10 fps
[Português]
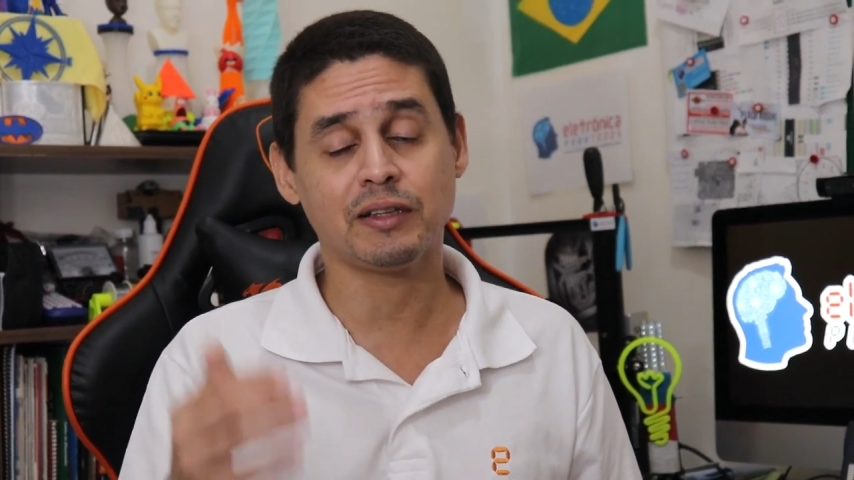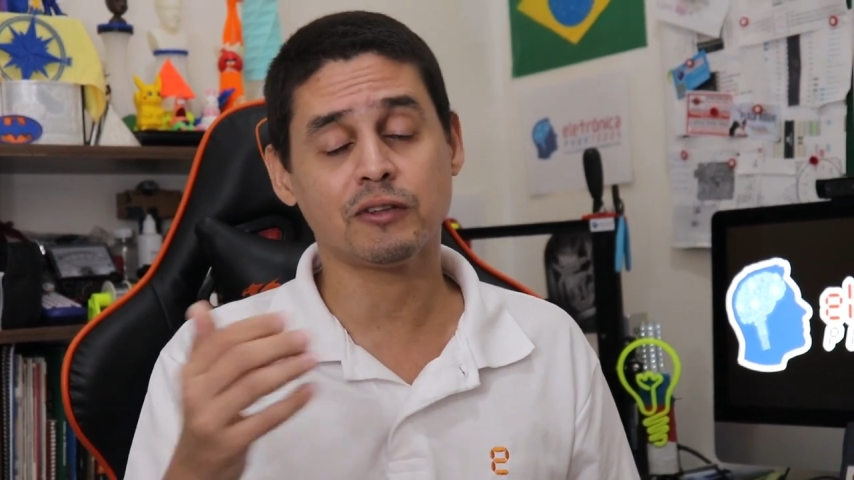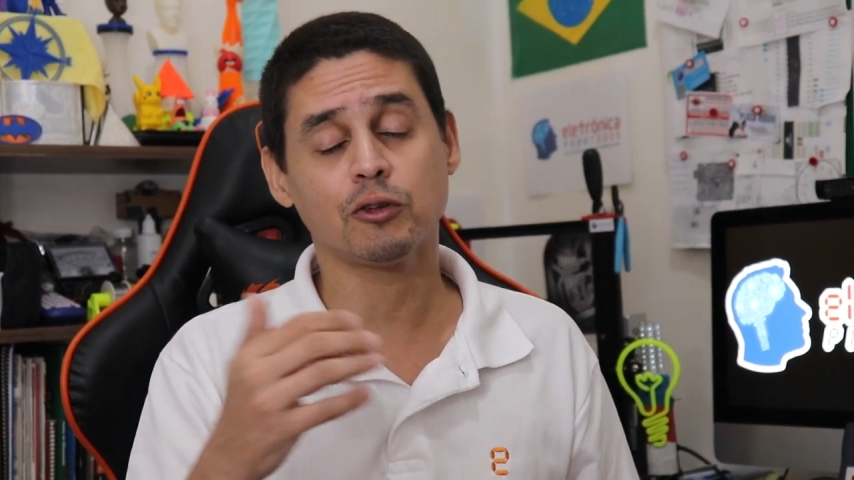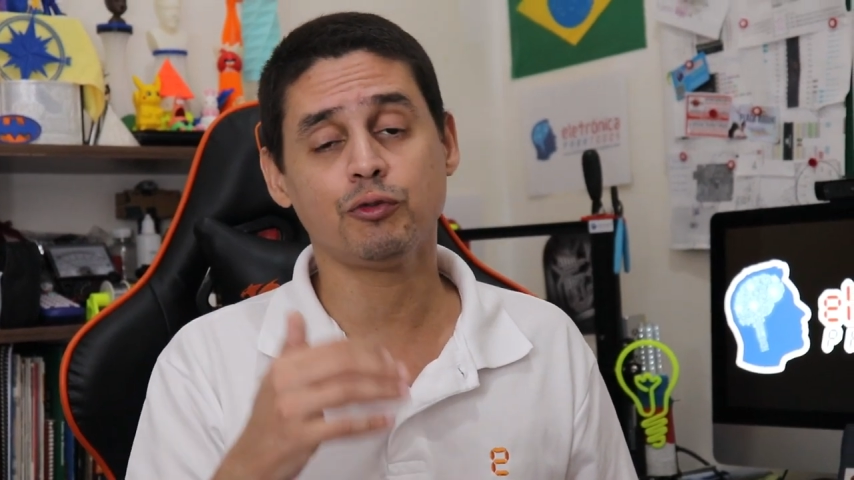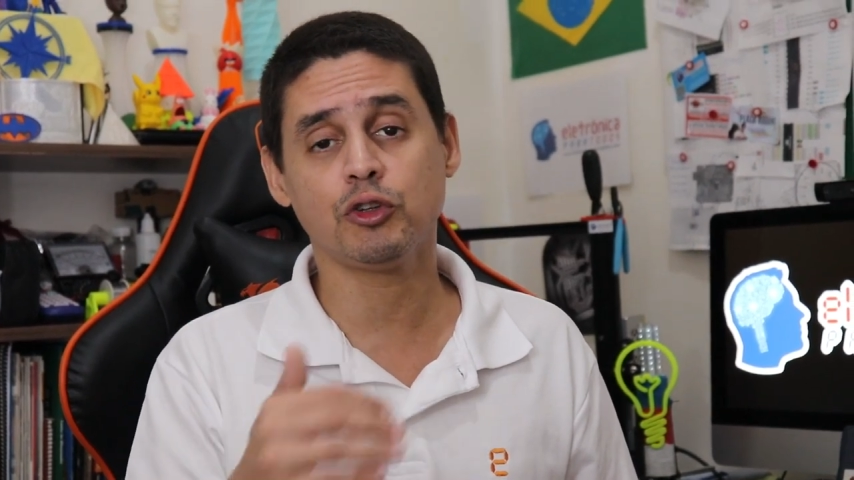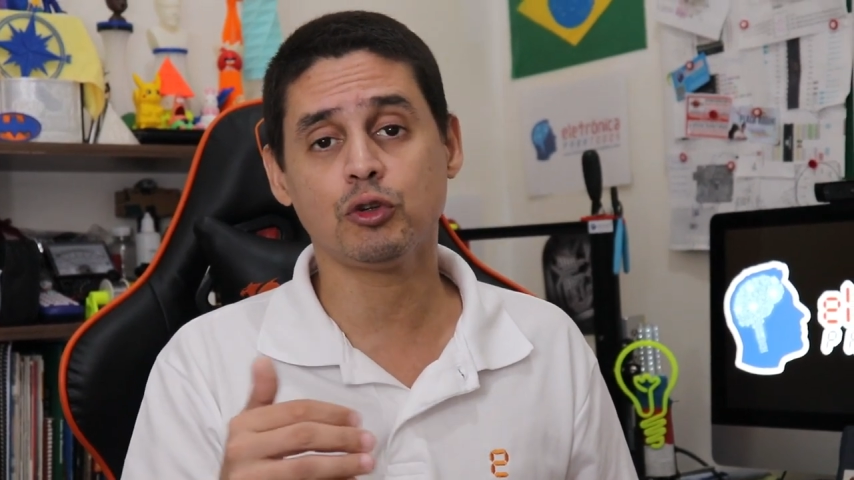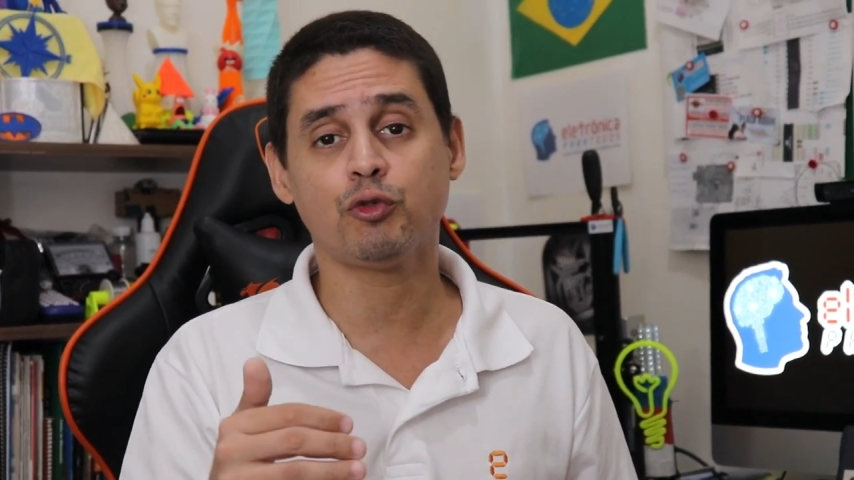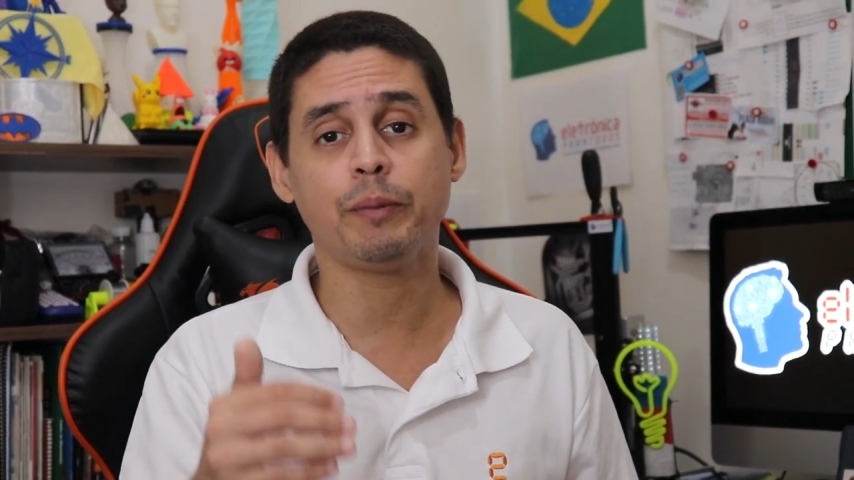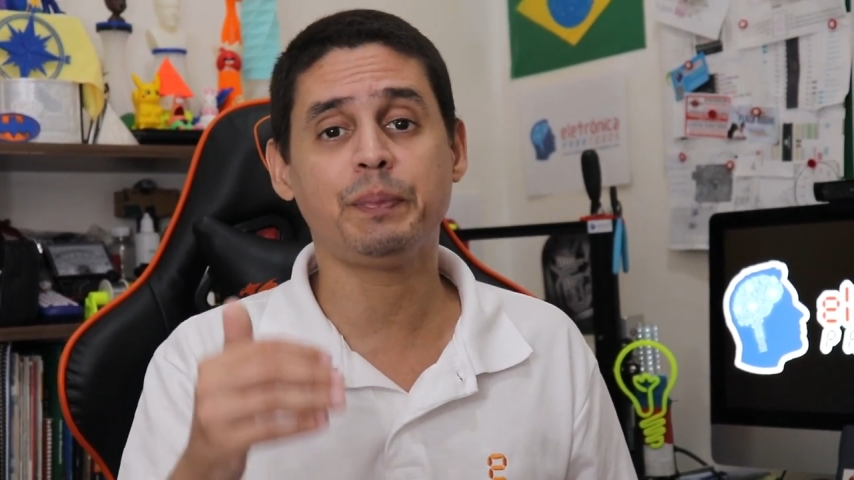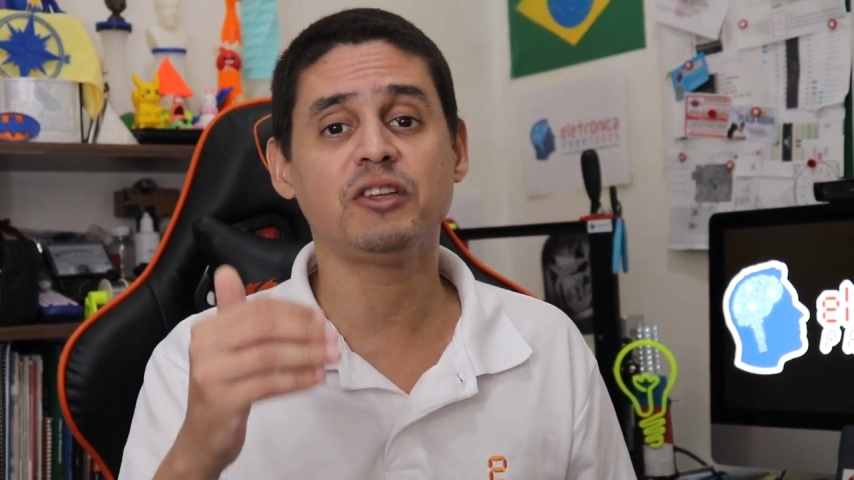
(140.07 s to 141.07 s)
A intenção do vídeo
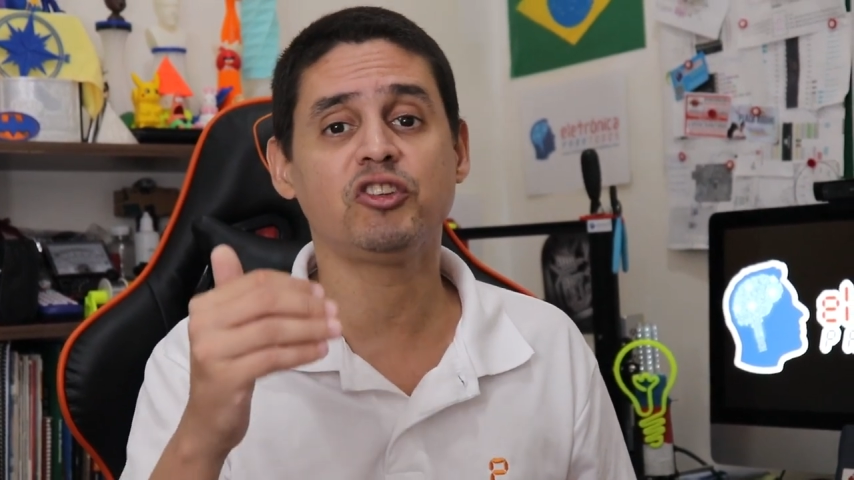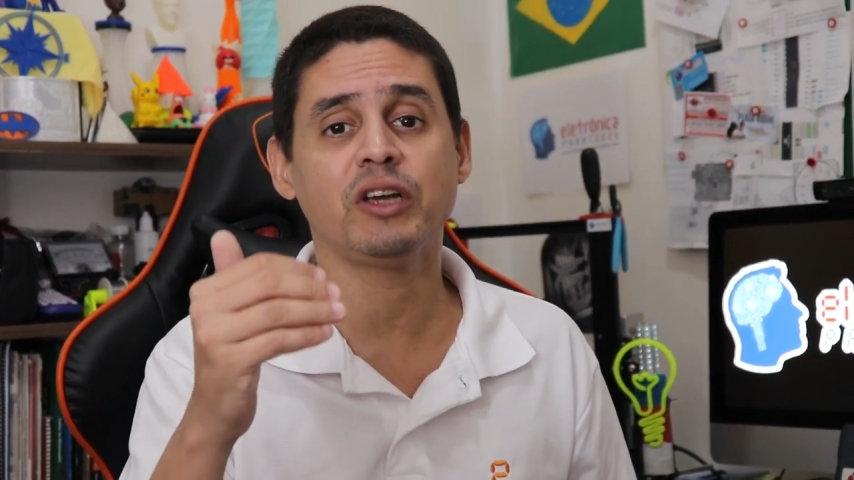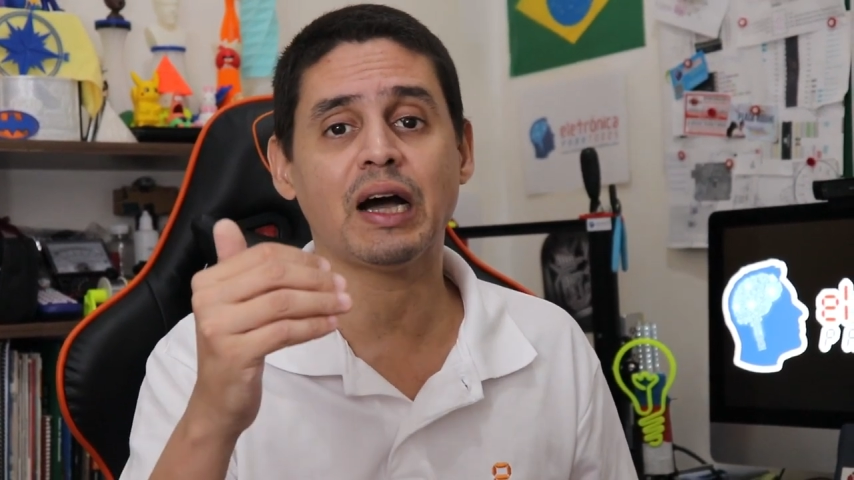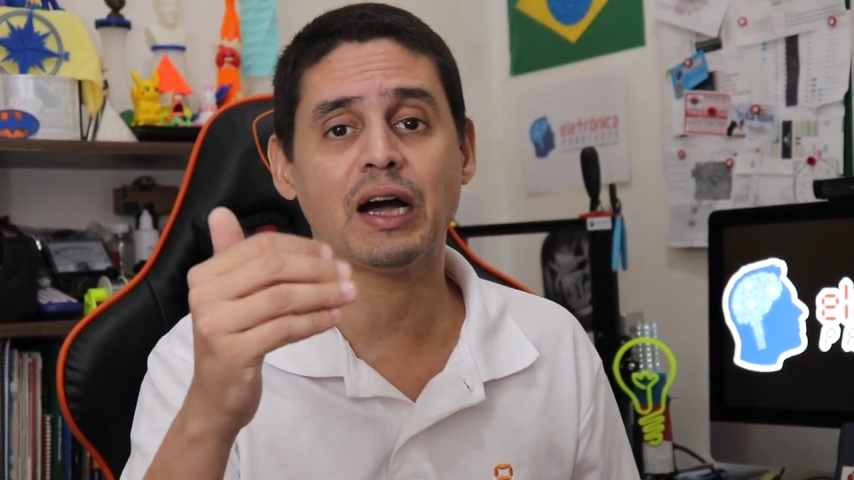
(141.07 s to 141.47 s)
não foi pedir